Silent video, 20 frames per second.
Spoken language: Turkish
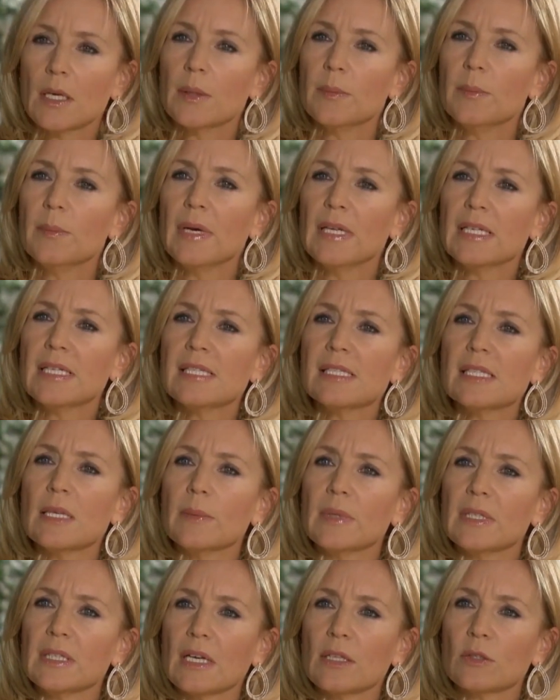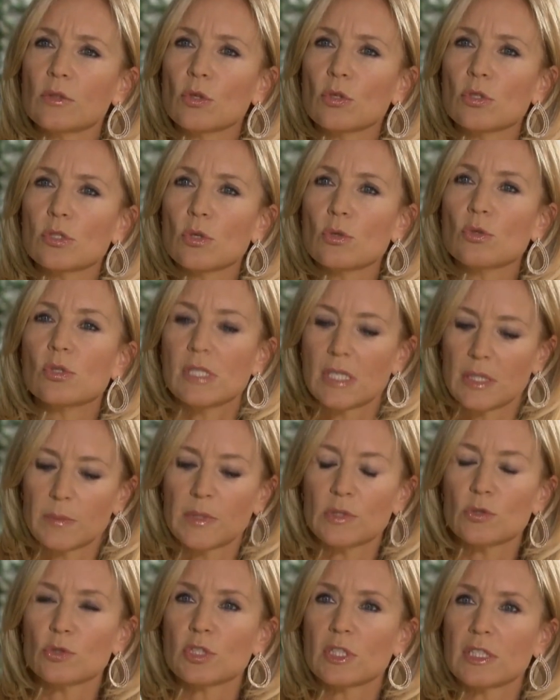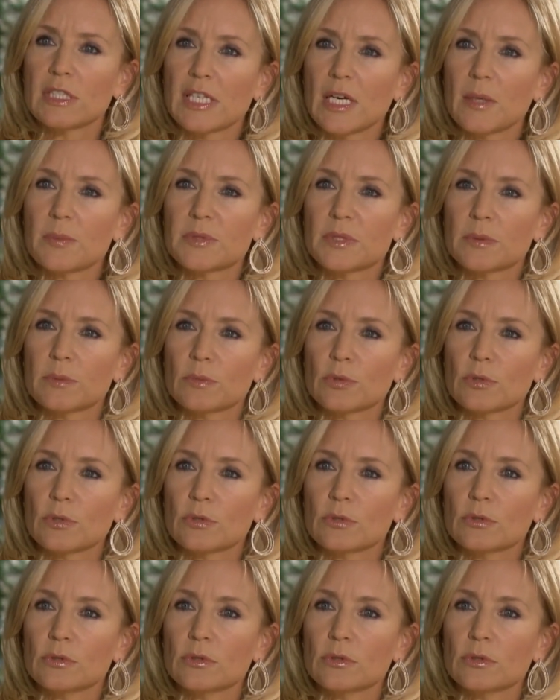Ben istemeden de olsa üzerime düşeni yaptım bugün.